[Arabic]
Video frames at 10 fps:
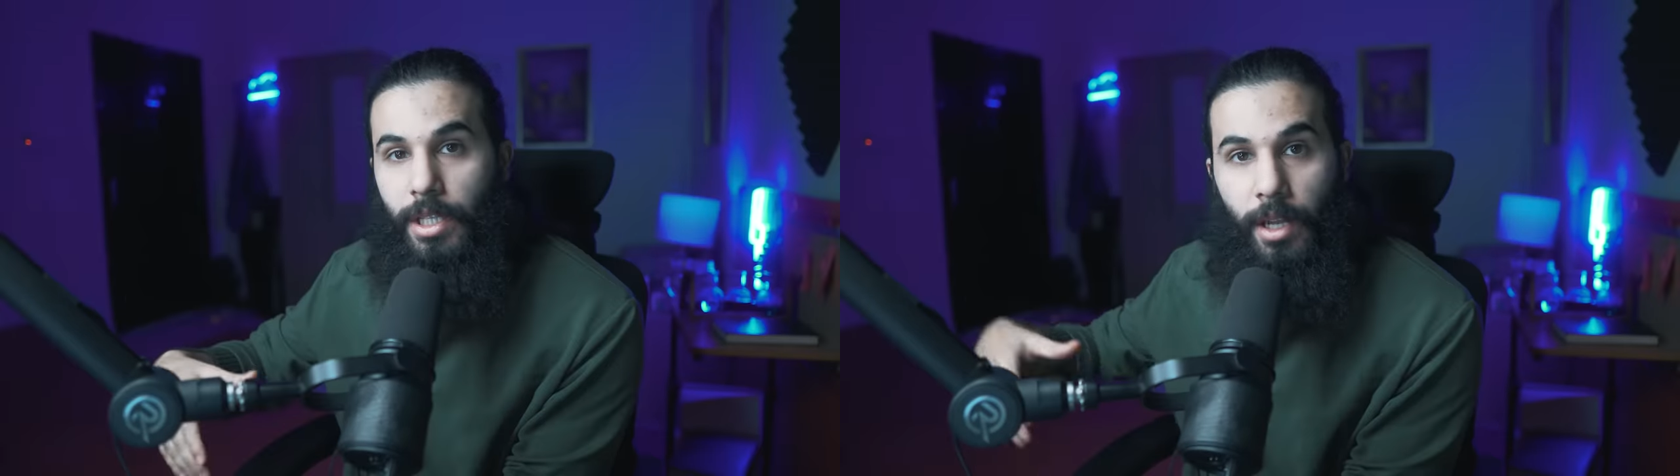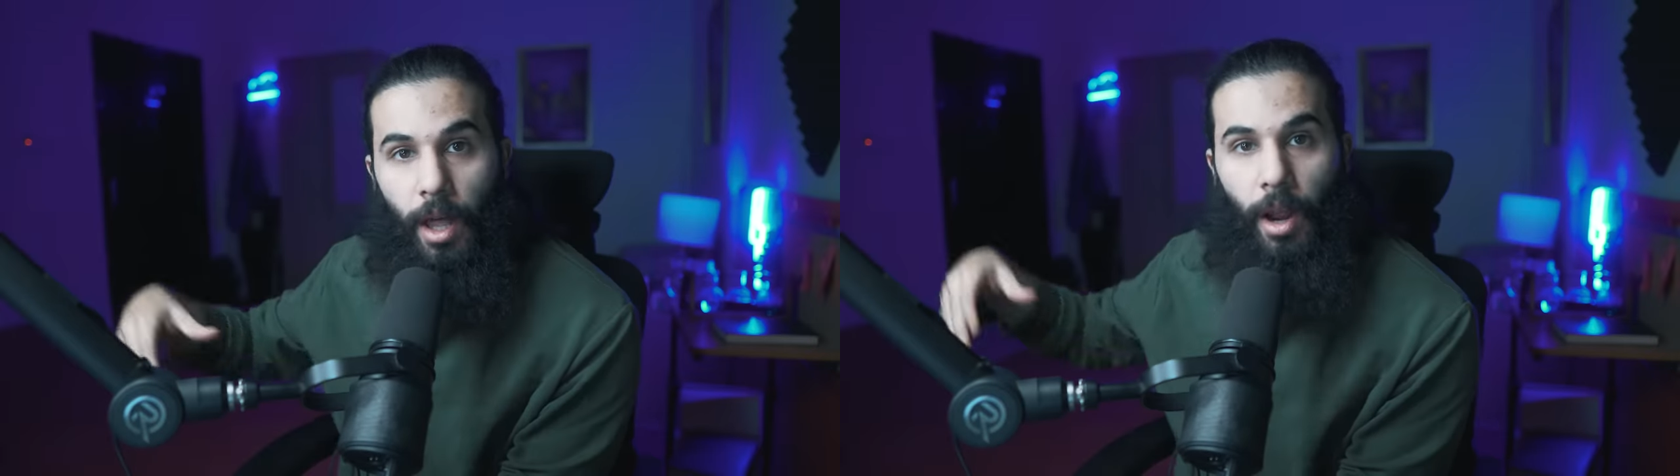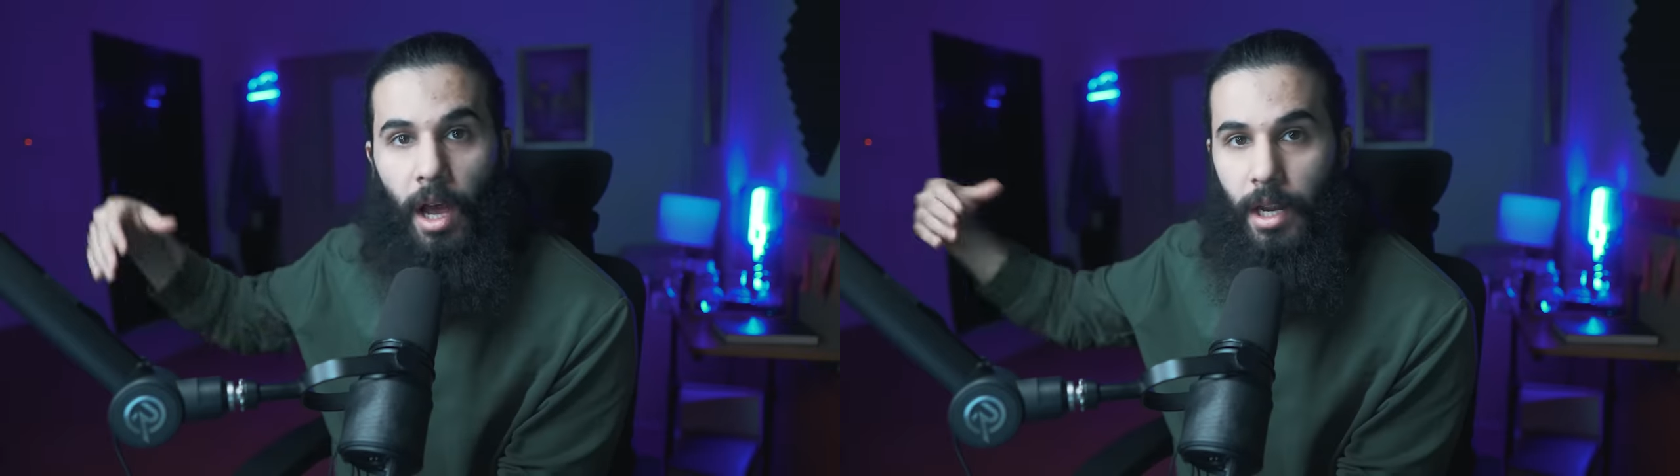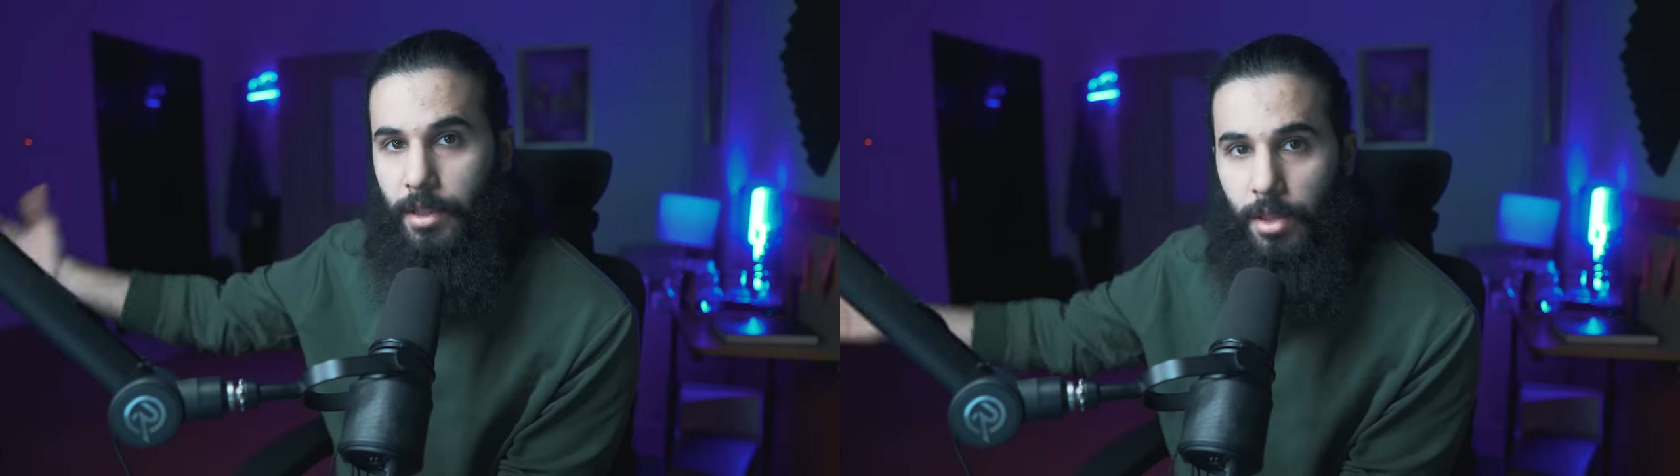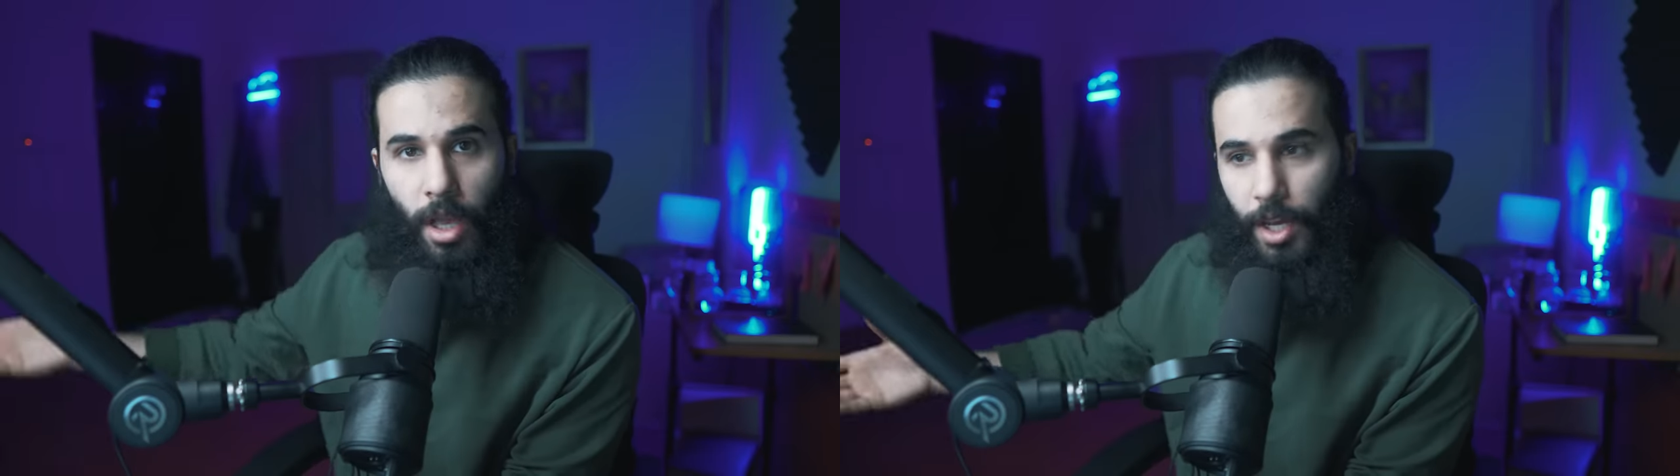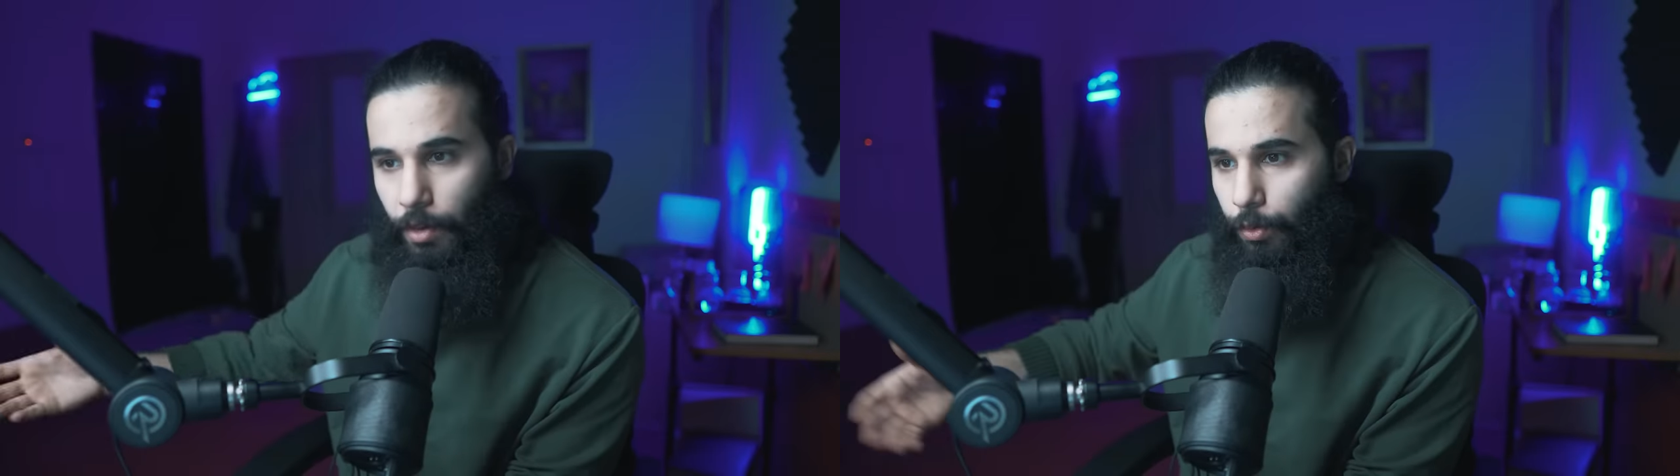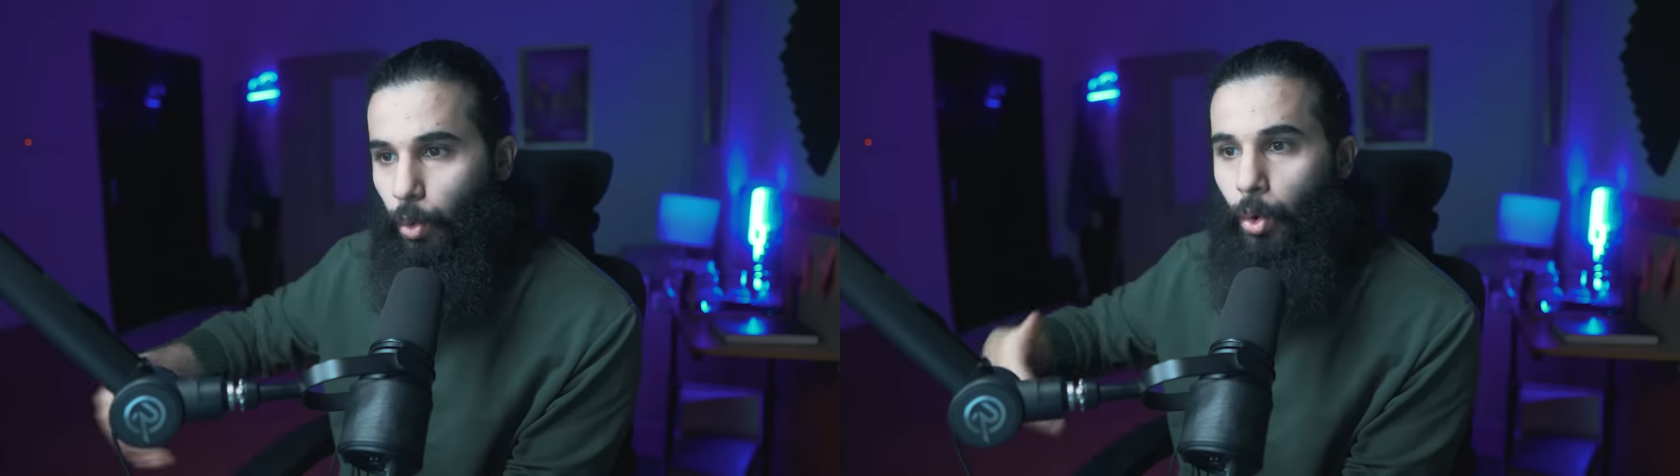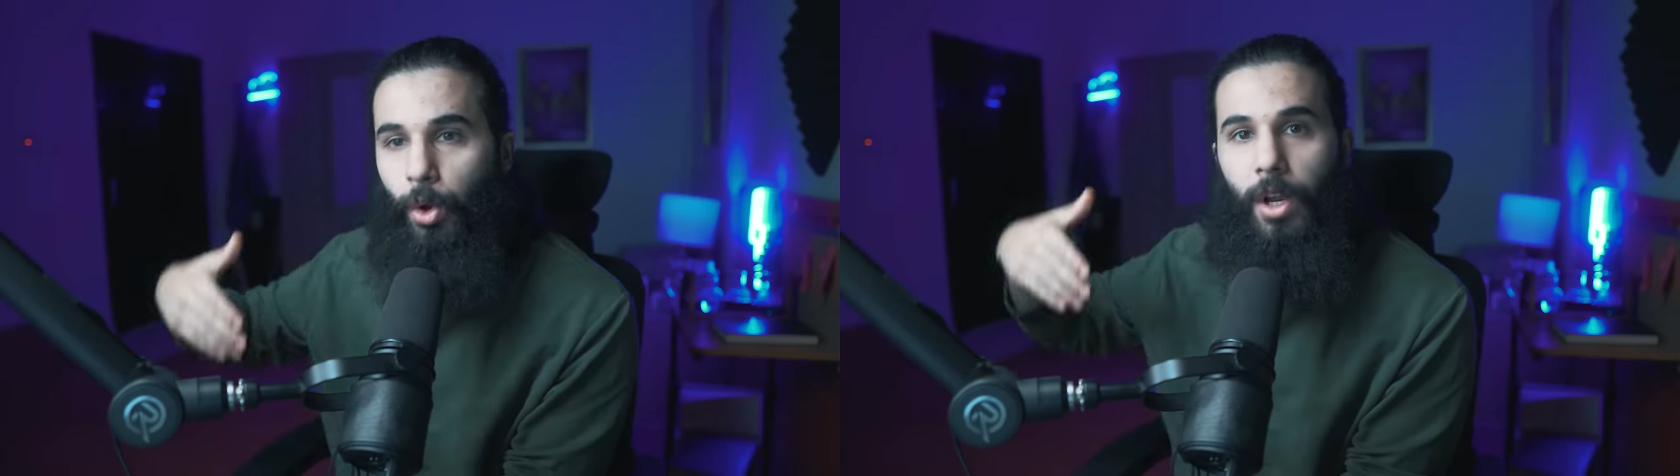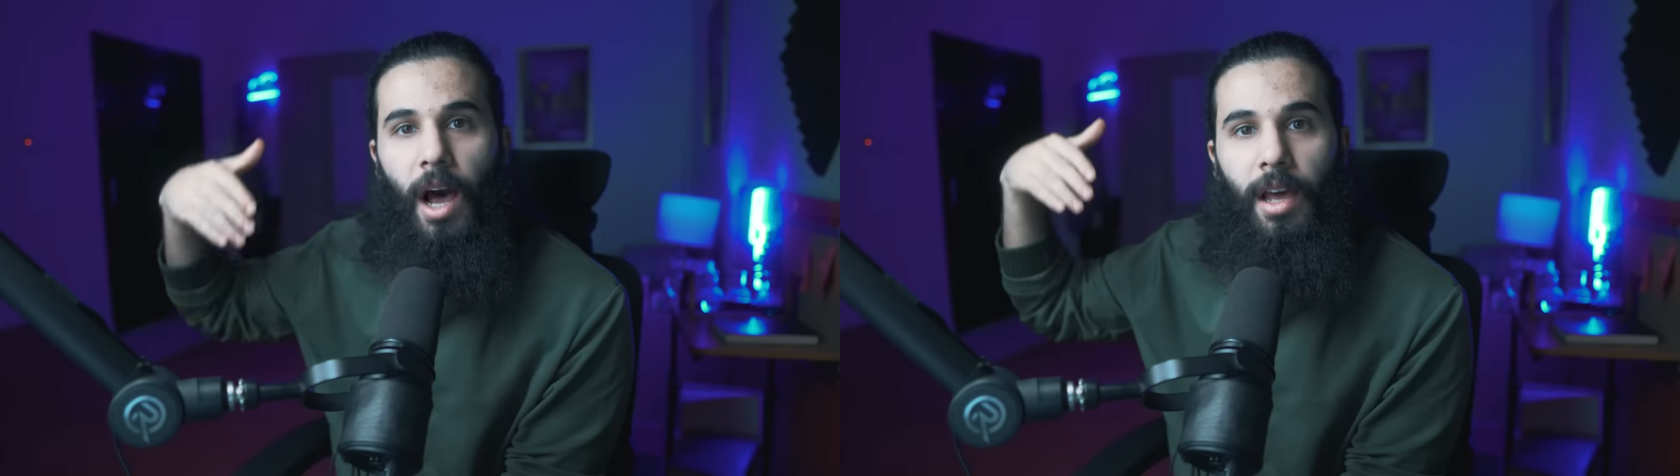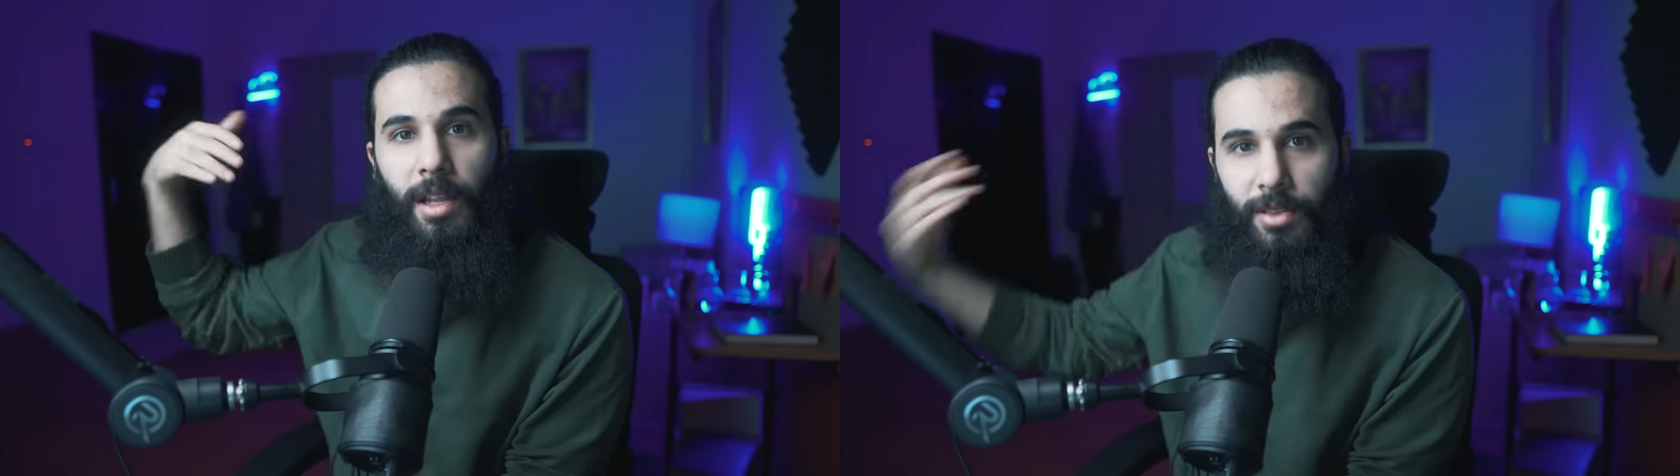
أنه راح للطائف وكل أهل